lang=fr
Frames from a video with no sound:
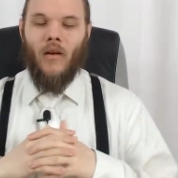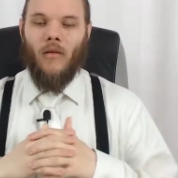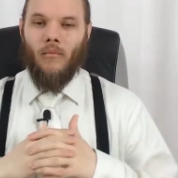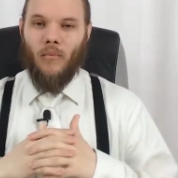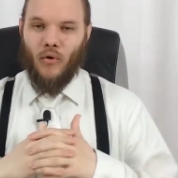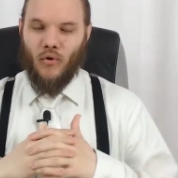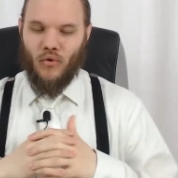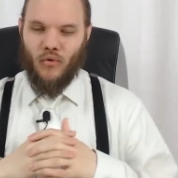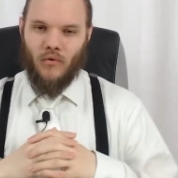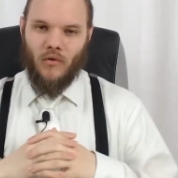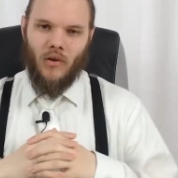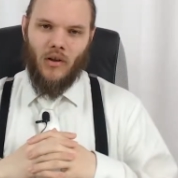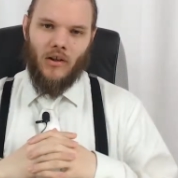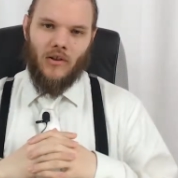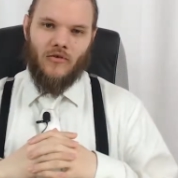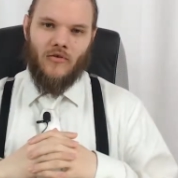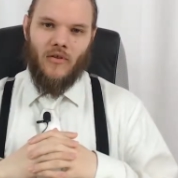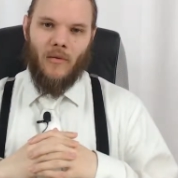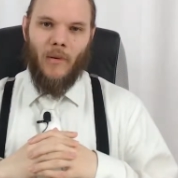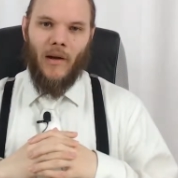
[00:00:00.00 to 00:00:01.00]
Bonjour,
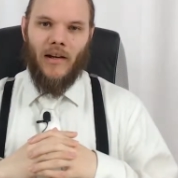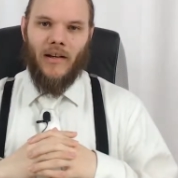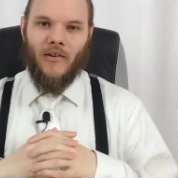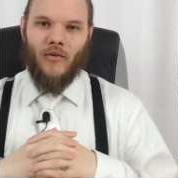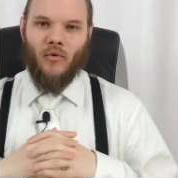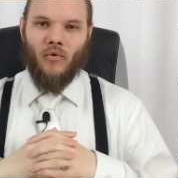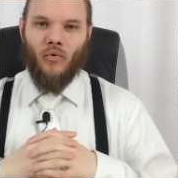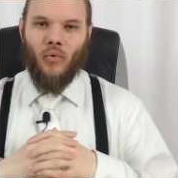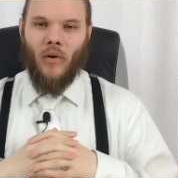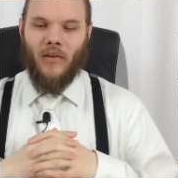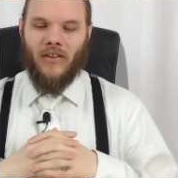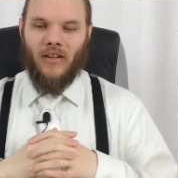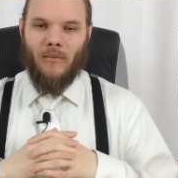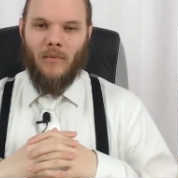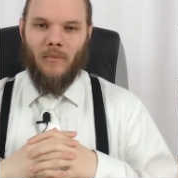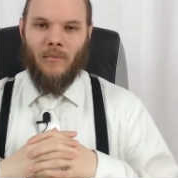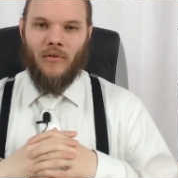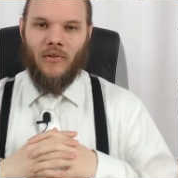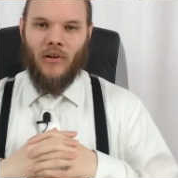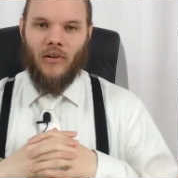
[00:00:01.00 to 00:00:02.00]
je vais parler du
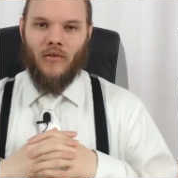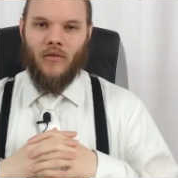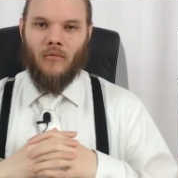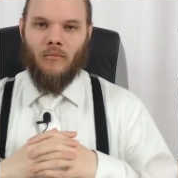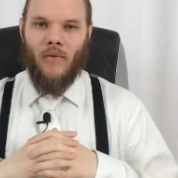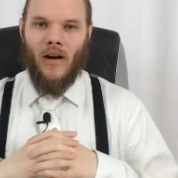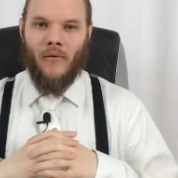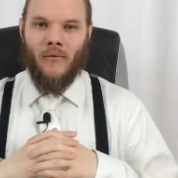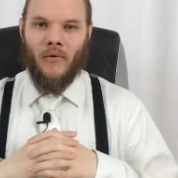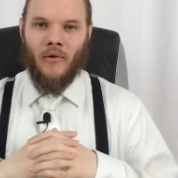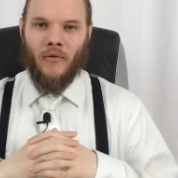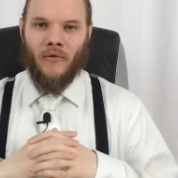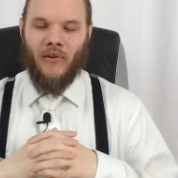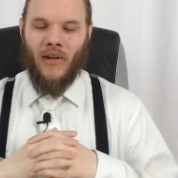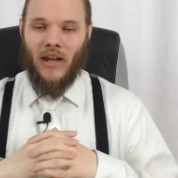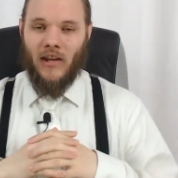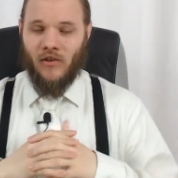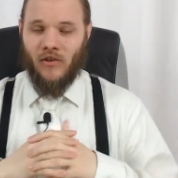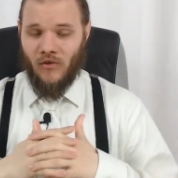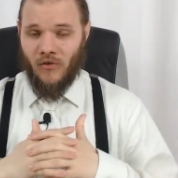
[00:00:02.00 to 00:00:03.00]
troisième épisode de
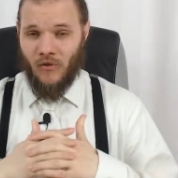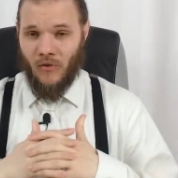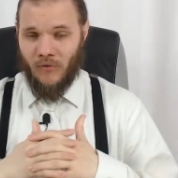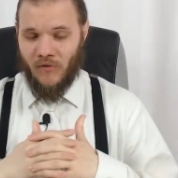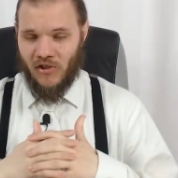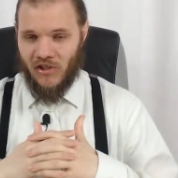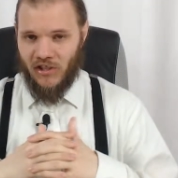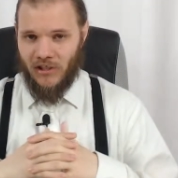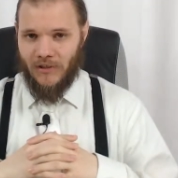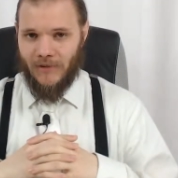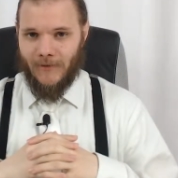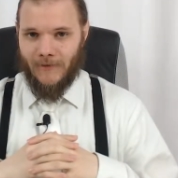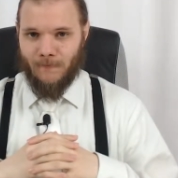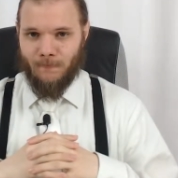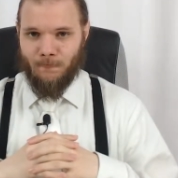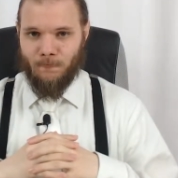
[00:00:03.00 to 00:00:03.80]
Marvel's Agents of Shield.